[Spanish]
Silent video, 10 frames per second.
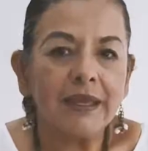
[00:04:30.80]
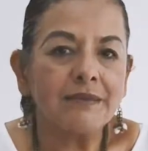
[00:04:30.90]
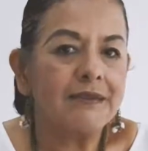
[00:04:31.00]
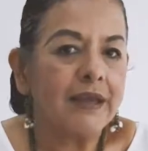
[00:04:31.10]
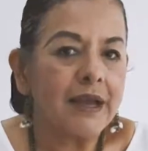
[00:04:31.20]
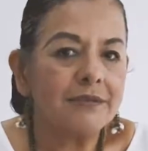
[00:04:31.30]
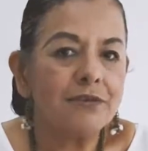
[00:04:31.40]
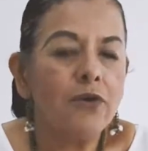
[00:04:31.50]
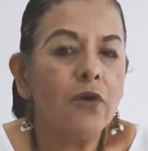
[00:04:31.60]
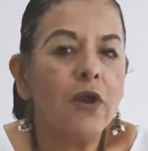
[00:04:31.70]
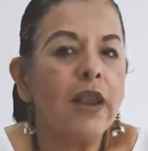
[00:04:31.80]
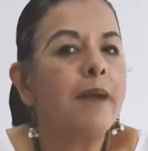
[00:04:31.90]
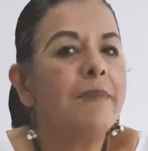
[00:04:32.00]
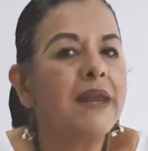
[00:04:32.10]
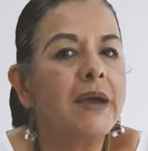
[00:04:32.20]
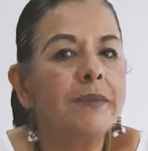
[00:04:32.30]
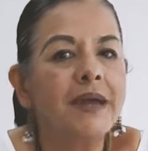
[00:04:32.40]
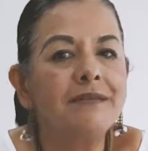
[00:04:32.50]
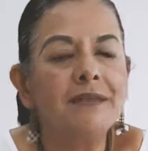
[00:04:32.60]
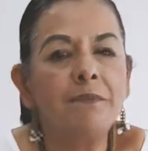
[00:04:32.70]
En este caso, la
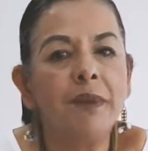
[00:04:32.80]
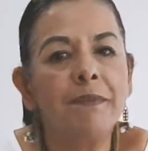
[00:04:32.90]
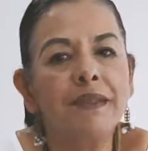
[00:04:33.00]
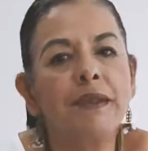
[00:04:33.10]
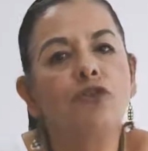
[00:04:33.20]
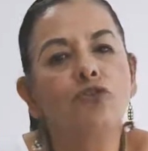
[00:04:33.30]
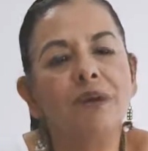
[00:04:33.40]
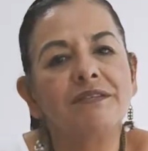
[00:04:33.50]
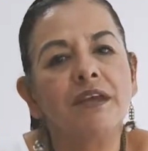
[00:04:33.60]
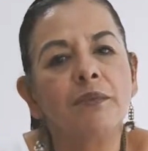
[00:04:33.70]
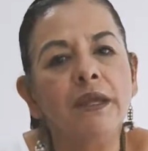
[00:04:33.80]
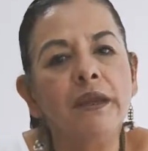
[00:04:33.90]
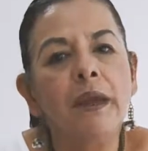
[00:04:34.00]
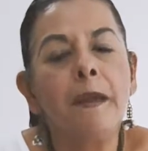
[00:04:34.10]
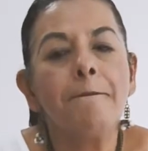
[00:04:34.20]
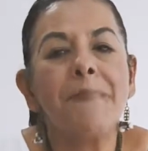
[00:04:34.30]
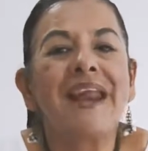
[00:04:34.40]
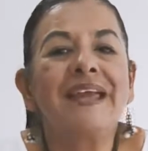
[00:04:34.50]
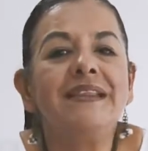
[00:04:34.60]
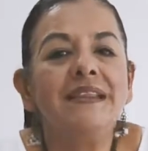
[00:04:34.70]
palabra simplemente nos va a servir
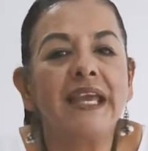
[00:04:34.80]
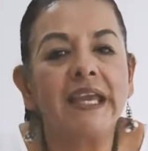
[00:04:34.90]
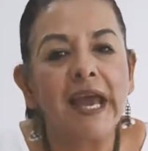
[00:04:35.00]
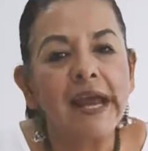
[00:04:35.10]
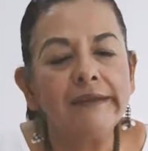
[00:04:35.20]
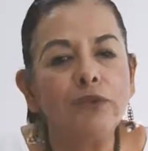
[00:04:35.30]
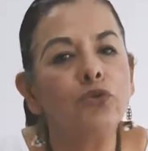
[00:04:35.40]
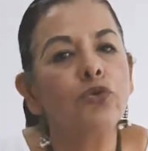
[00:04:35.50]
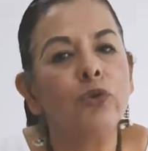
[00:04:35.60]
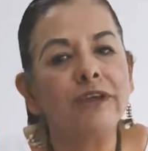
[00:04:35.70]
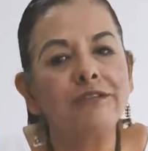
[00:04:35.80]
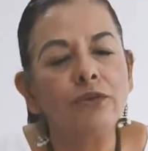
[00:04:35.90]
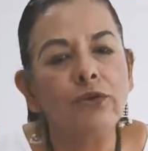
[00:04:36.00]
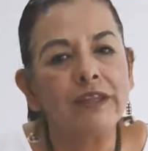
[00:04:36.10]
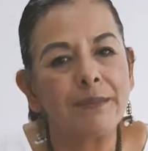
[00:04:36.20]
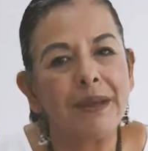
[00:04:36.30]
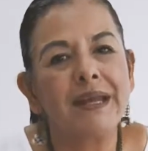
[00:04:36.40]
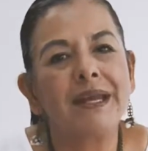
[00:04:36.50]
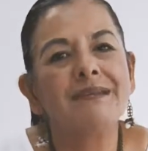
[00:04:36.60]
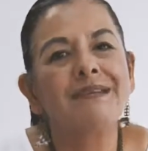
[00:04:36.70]
para integrar todo esto que de
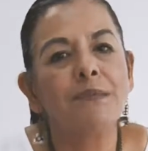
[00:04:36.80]
manera